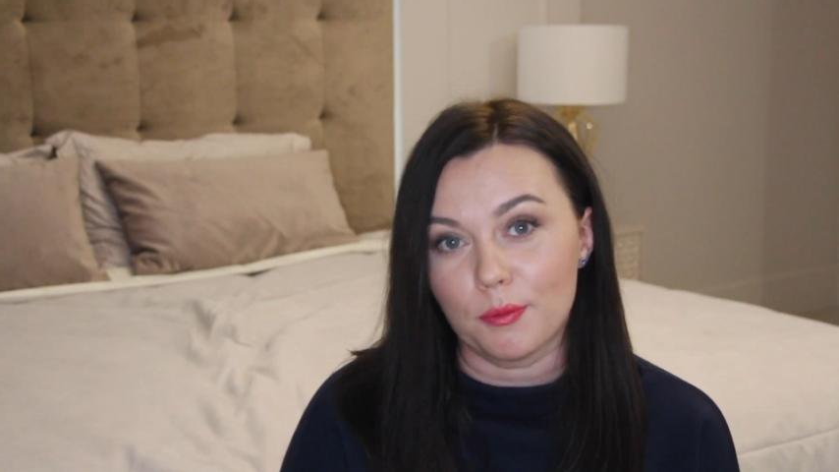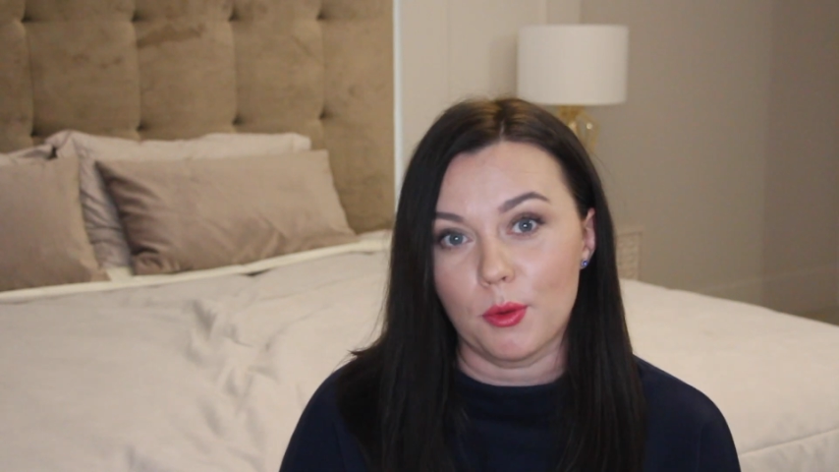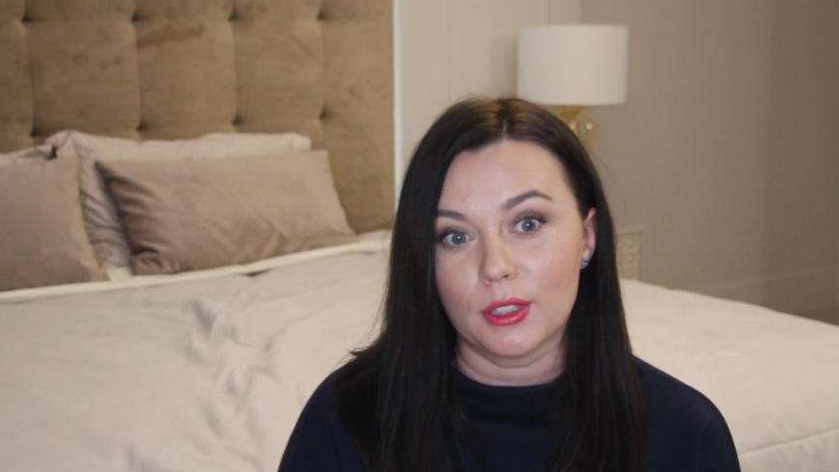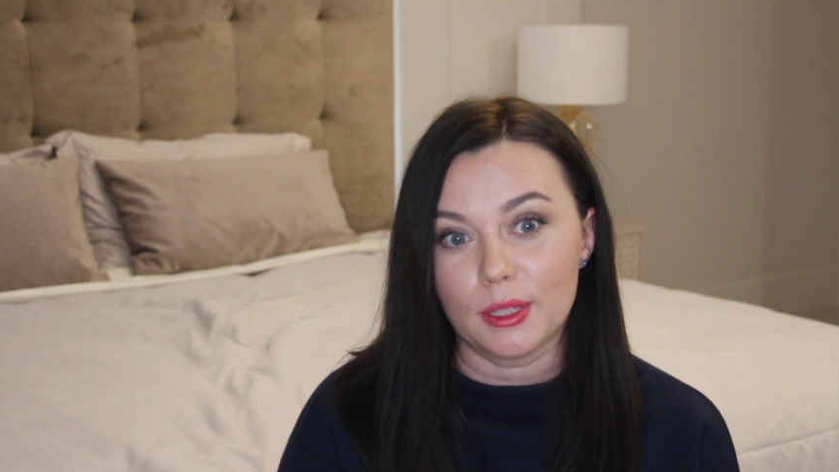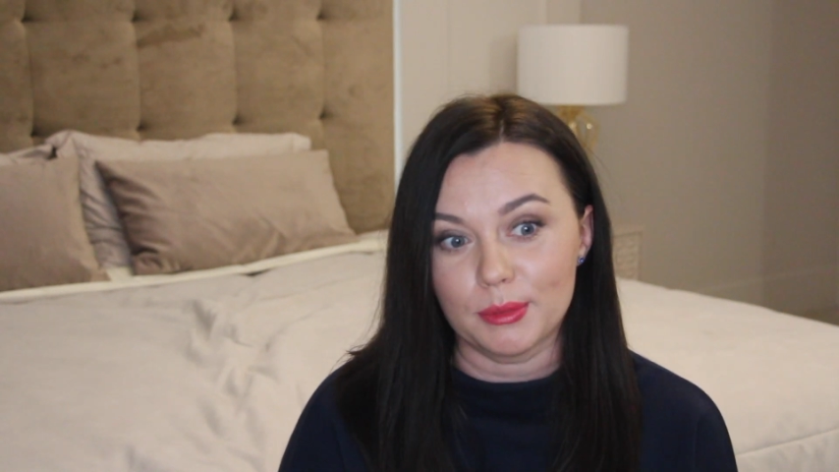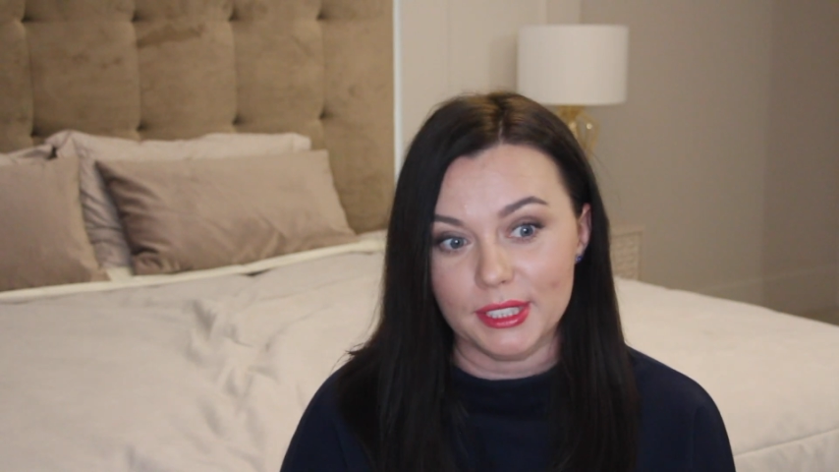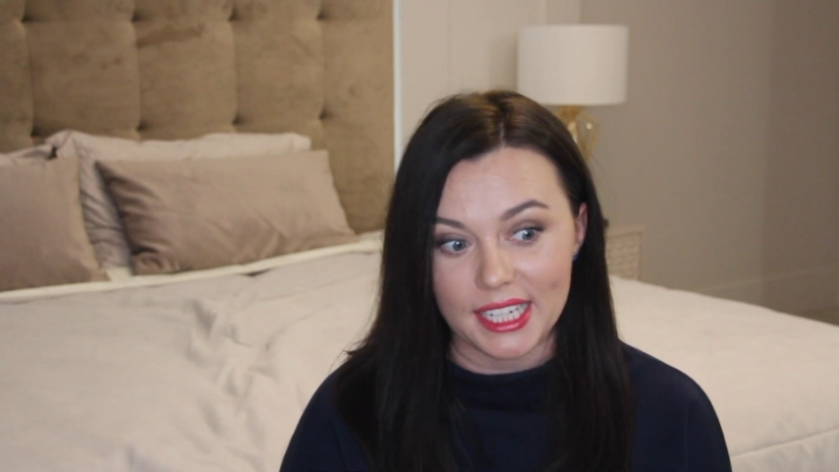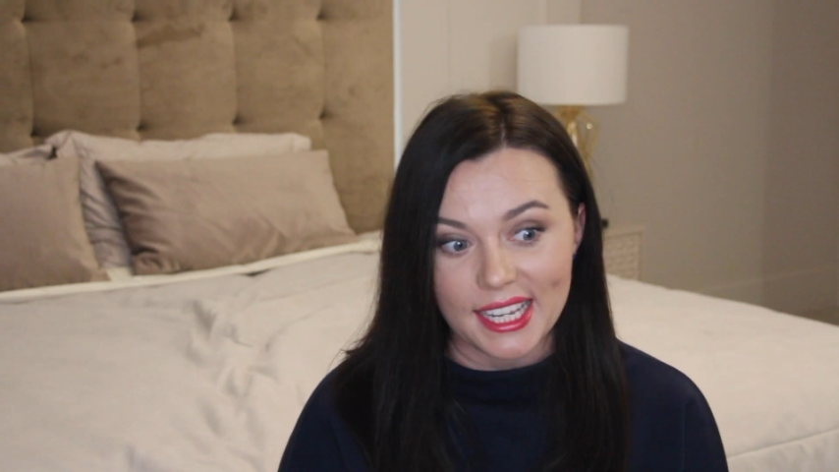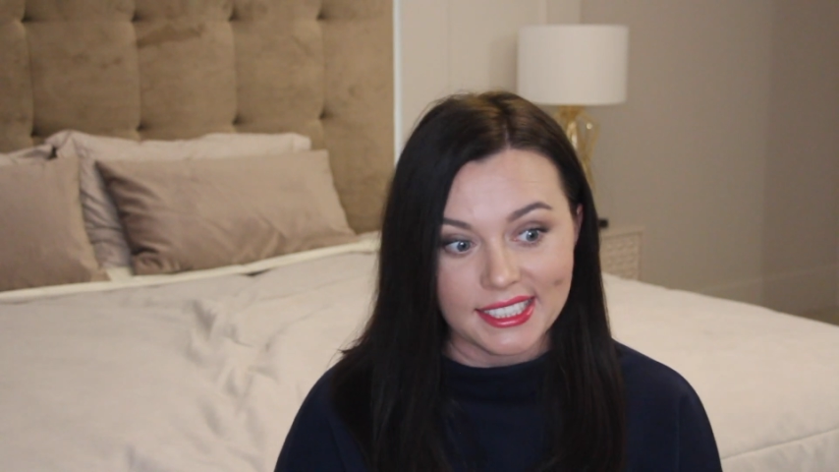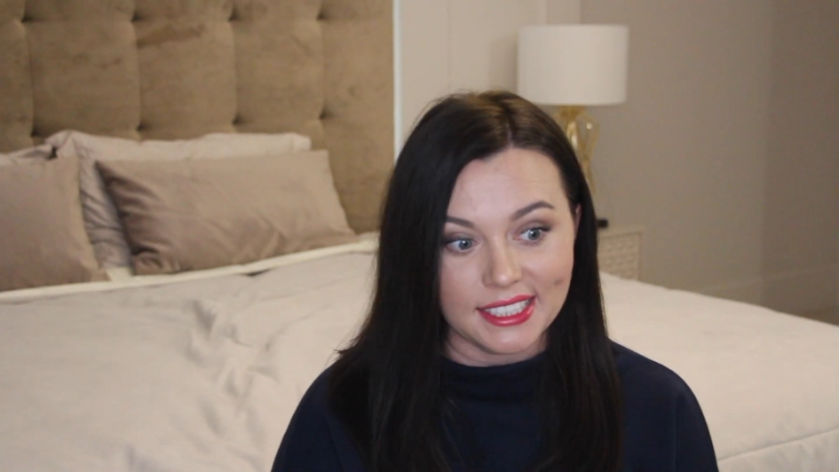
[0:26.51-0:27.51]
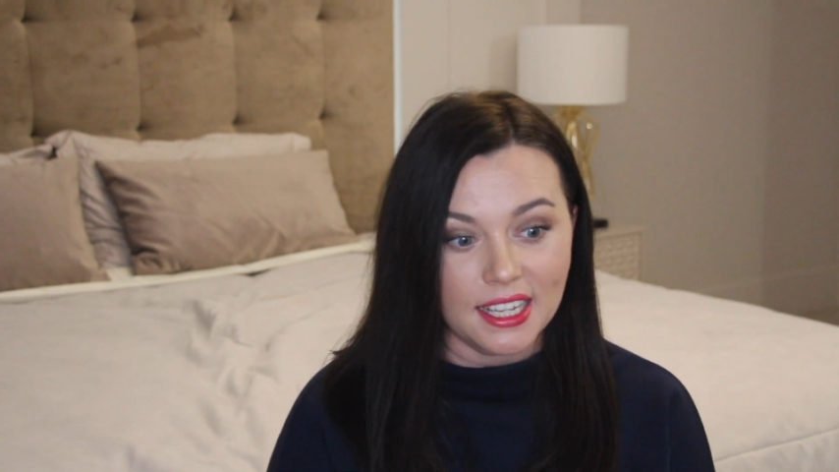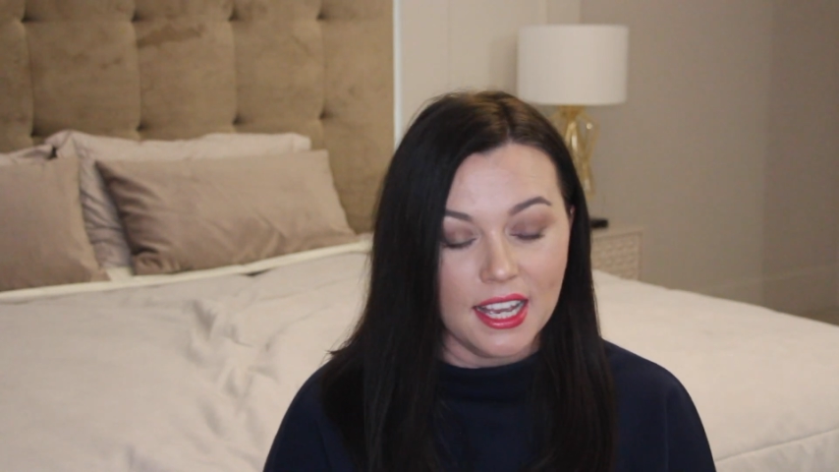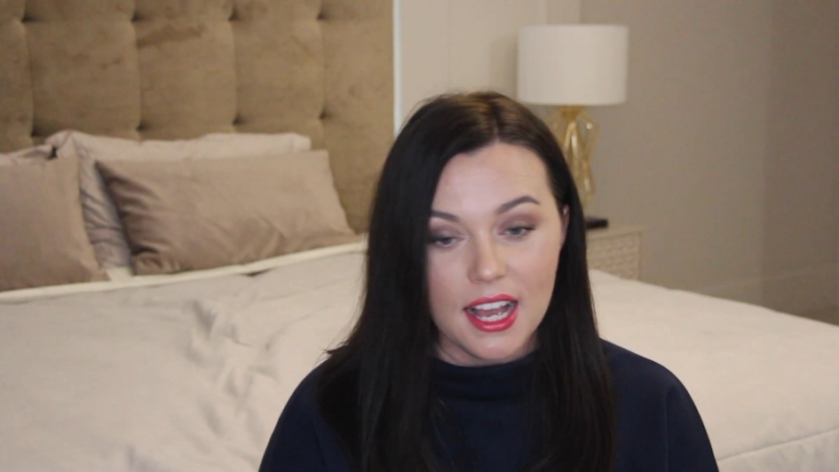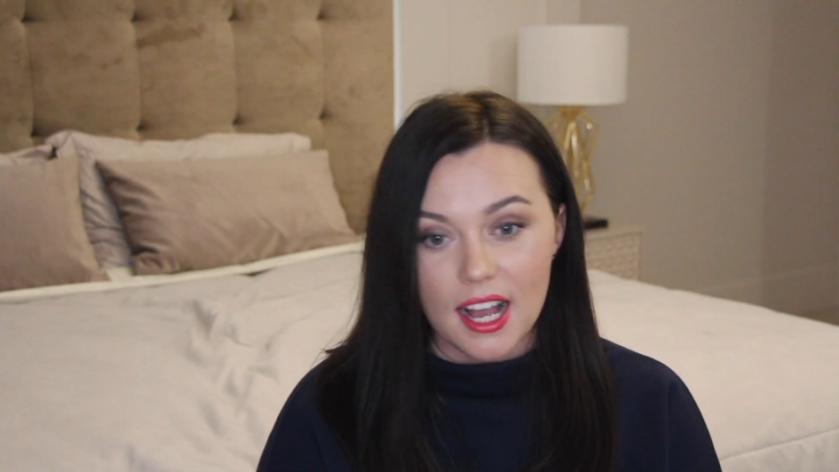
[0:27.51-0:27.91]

в полном стрессе